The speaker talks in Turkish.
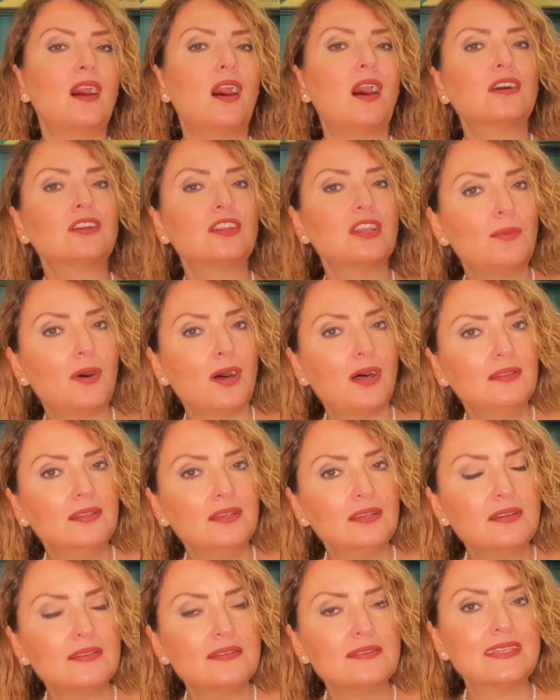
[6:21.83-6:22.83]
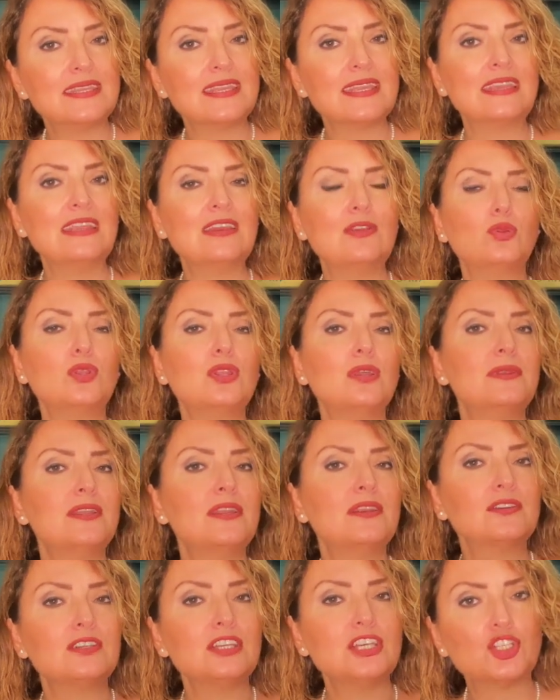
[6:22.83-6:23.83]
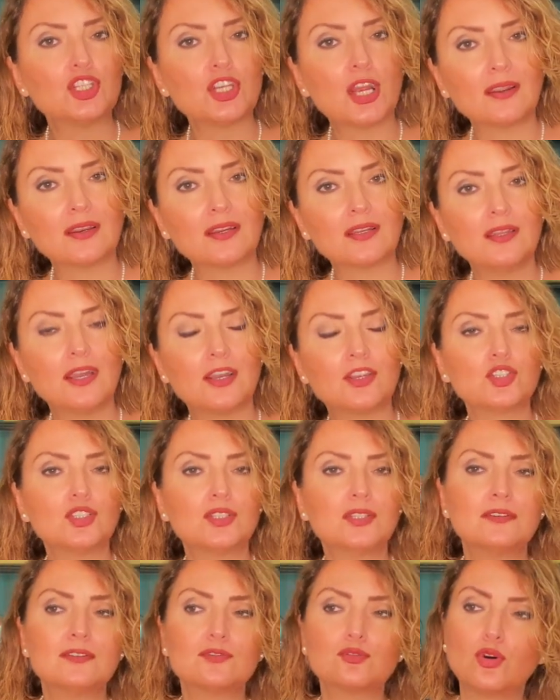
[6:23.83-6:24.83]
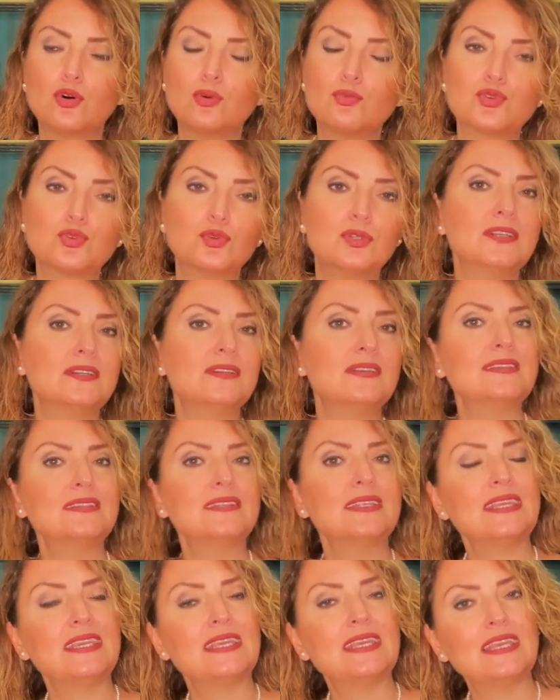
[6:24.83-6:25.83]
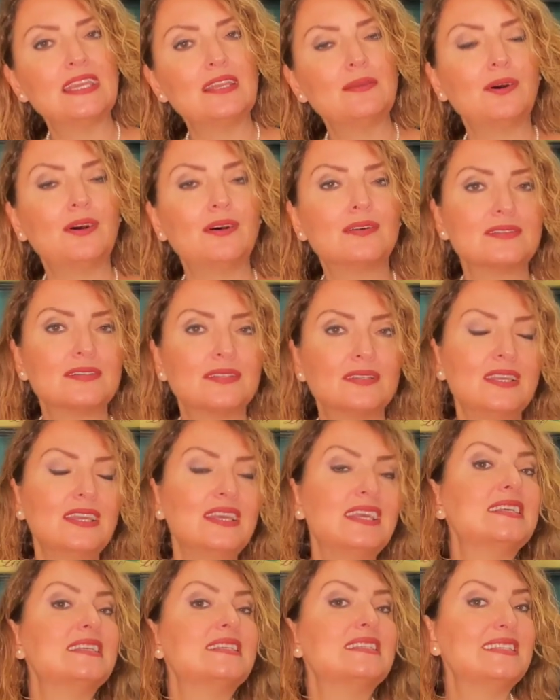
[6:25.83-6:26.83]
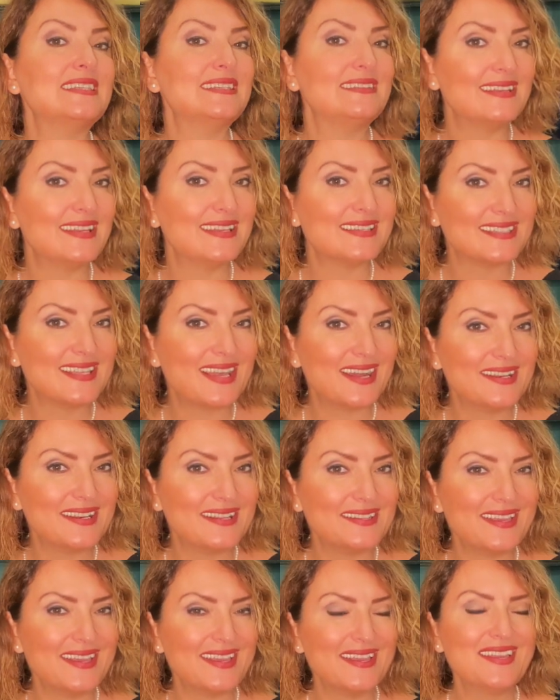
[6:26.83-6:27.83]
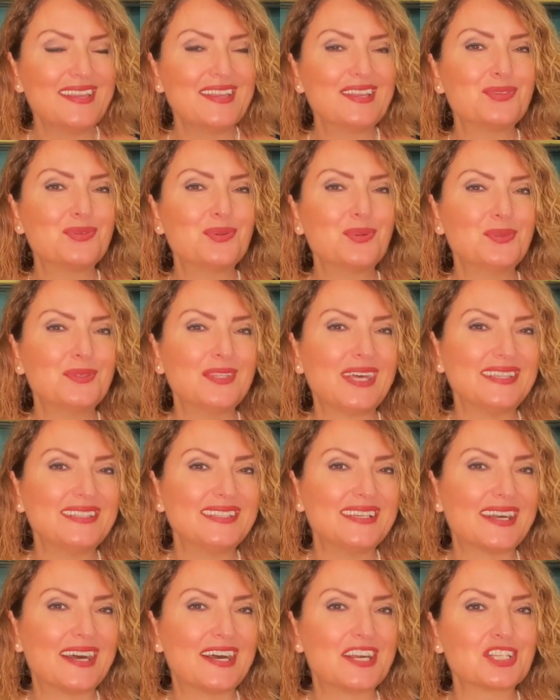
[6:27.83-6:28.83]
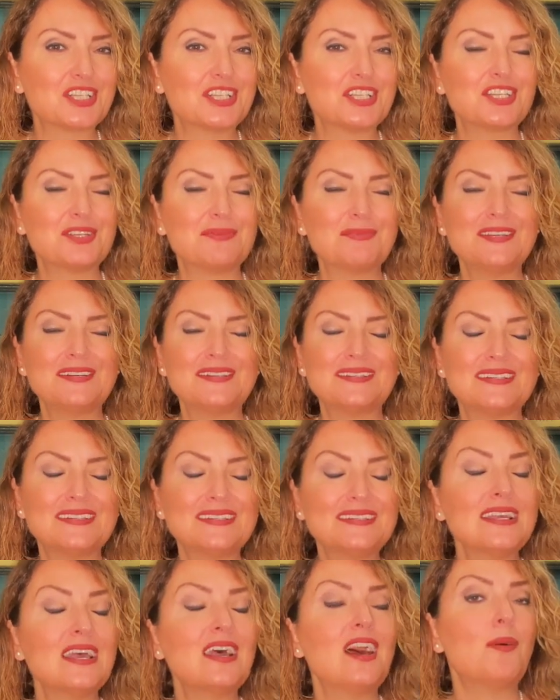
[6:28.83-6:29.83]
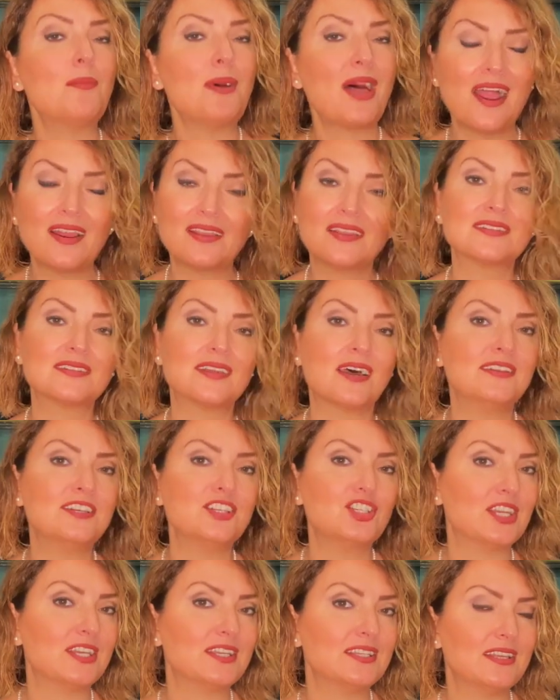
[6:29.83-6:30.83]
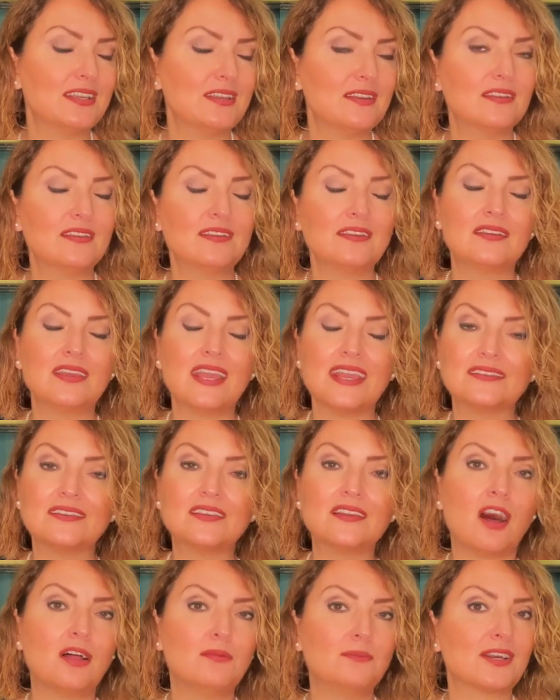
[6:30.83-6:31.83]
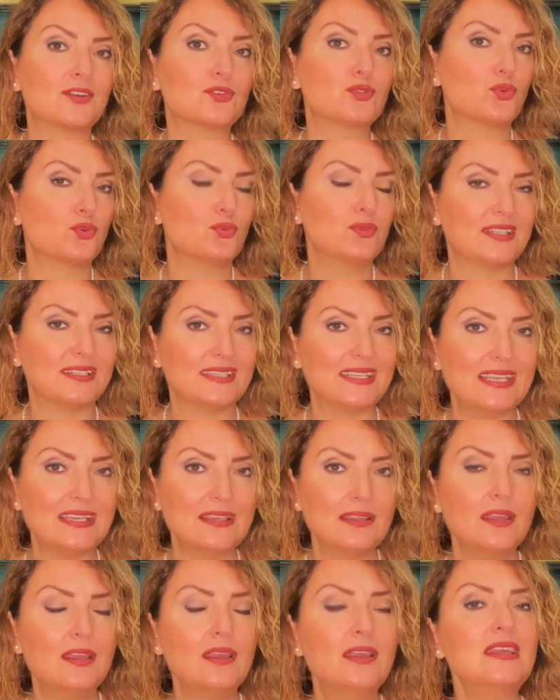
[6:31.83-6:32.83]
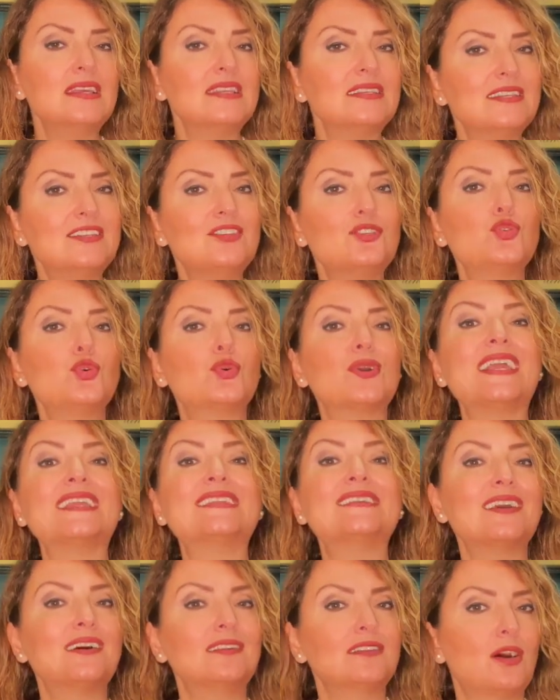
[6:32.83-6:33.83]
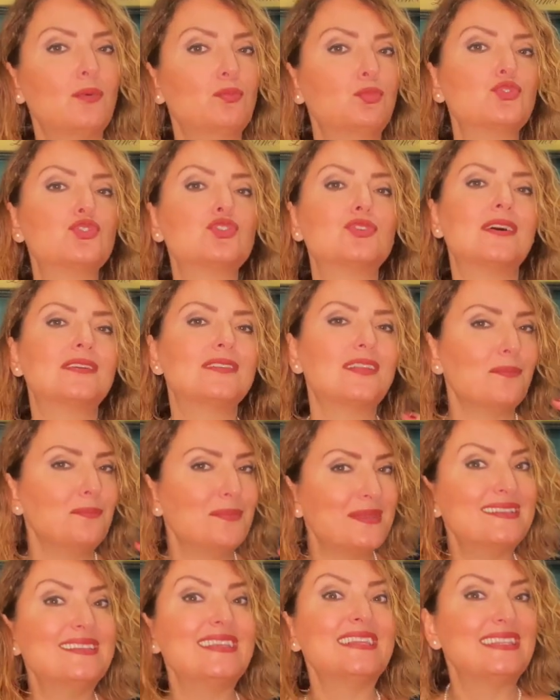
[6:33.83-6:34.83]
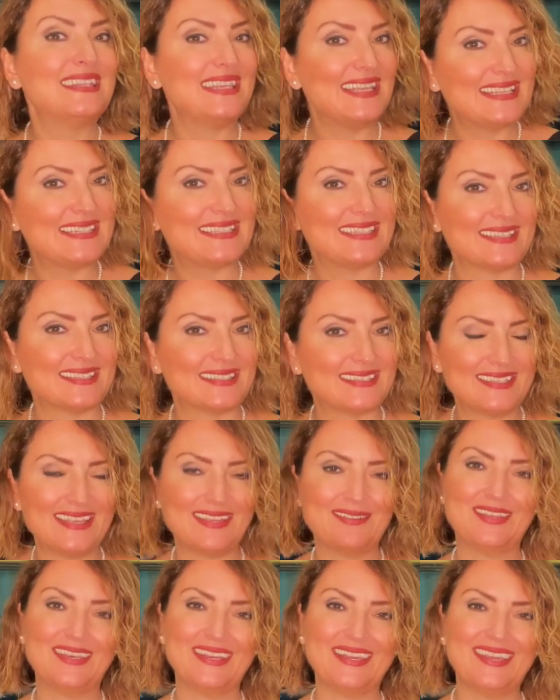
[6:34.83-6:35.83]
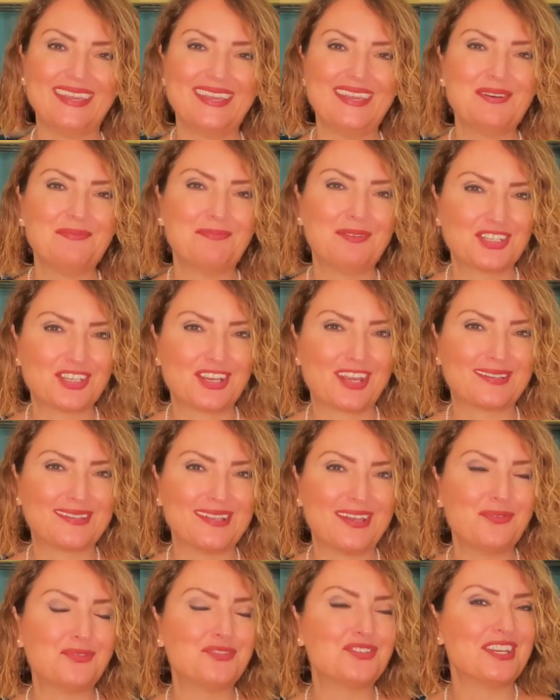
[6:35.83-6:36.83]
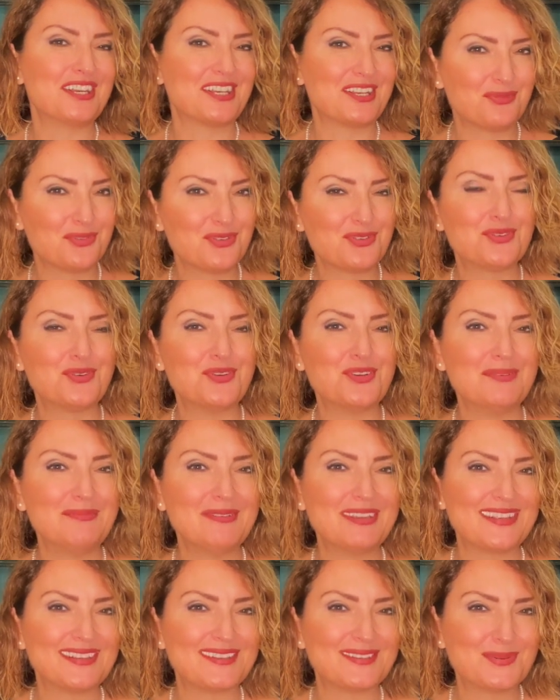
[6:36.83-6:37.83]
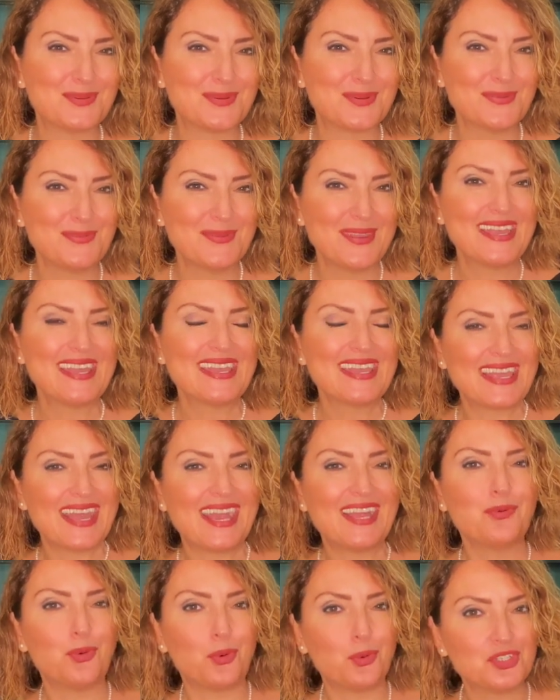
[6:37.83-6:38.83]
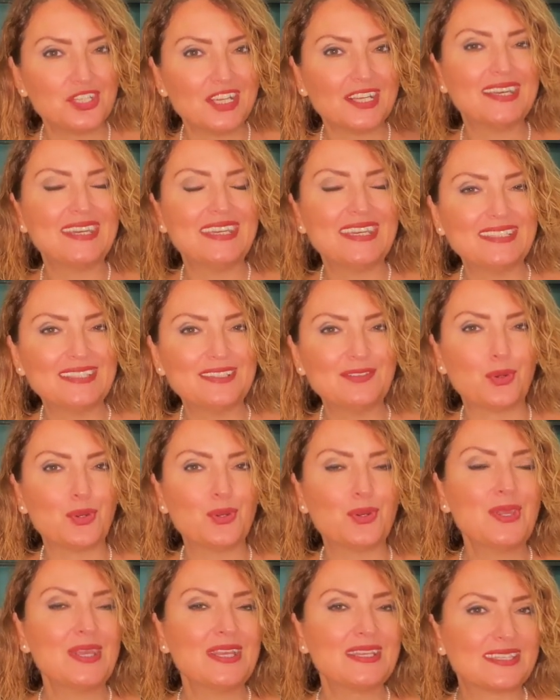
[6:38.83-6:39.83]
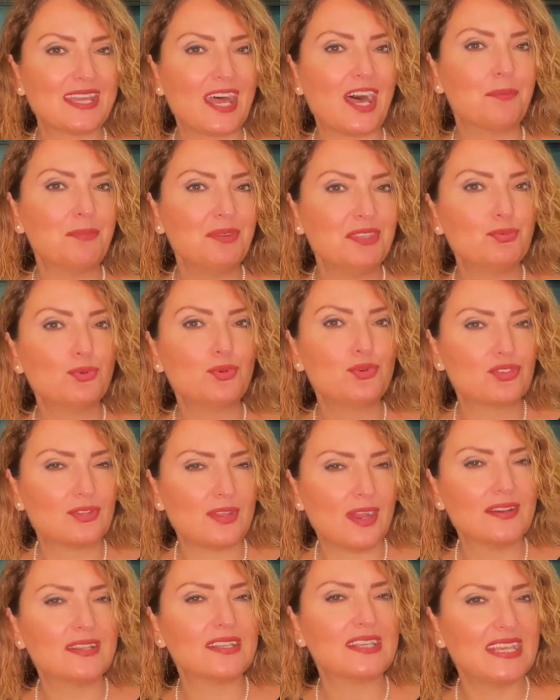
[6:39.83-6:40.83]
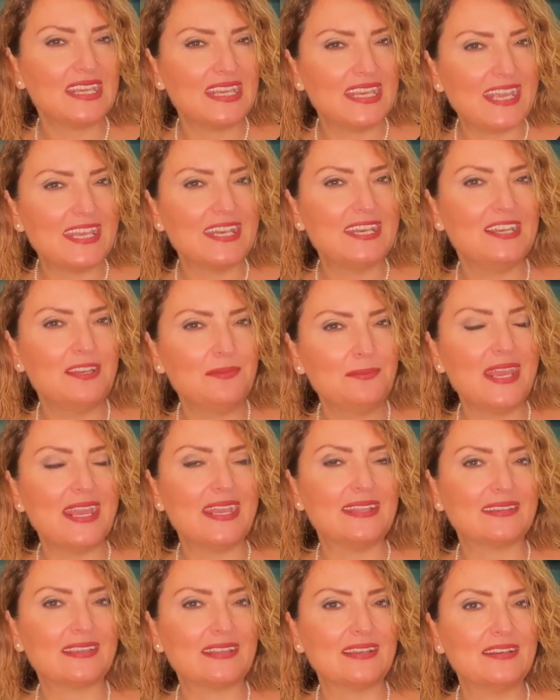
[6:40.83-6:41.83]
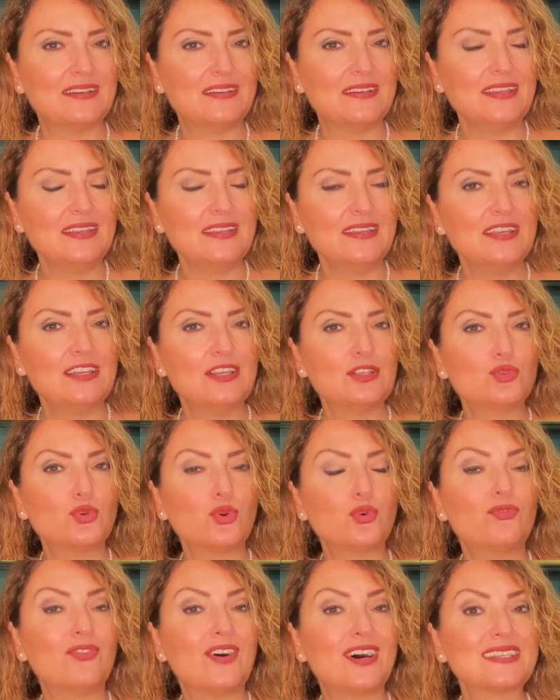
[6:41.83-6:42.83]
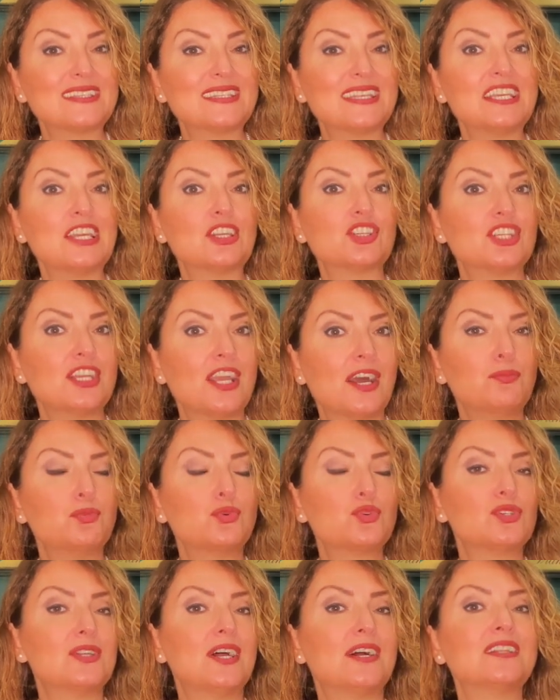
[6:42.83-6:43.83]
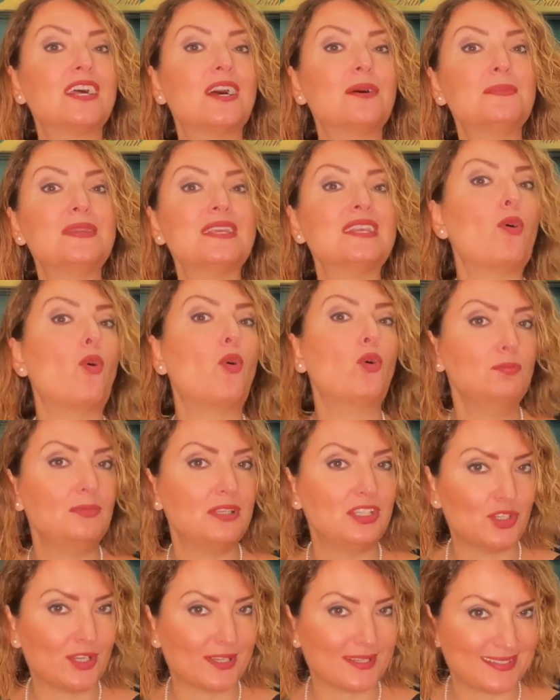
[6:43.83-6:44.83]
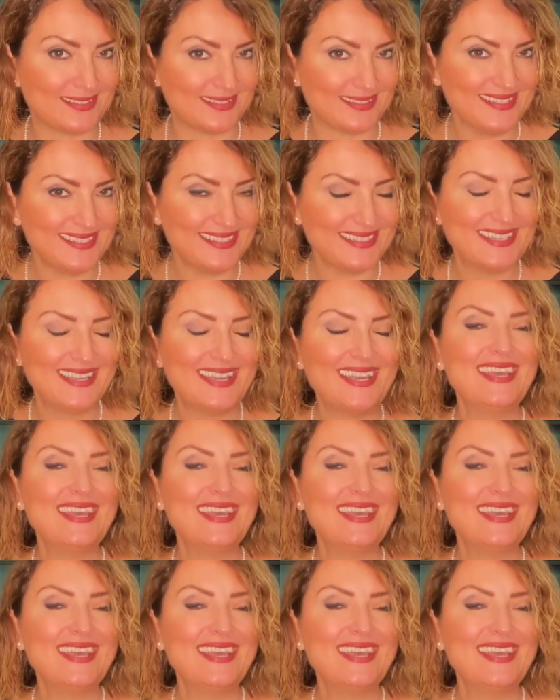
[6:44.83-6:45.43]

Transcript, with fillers: akrabalarınızla ilgili olabilir iş arkadaşlarınız komşularınızla ilgili bazı streslerle de dolunayda karşılaşabilirsiniz ama herkes aynı şekilde e, etki almak zorunda değil siz çok etki alan burçlardan biri de değilsiniz sevgili başaklar öncelikle bunu söylemek istiyorum yani Ocak ayının o sabit burçlardaki gerilimli etkilerini çok fazla yaşayan burçlardan biri olmayacaksınız.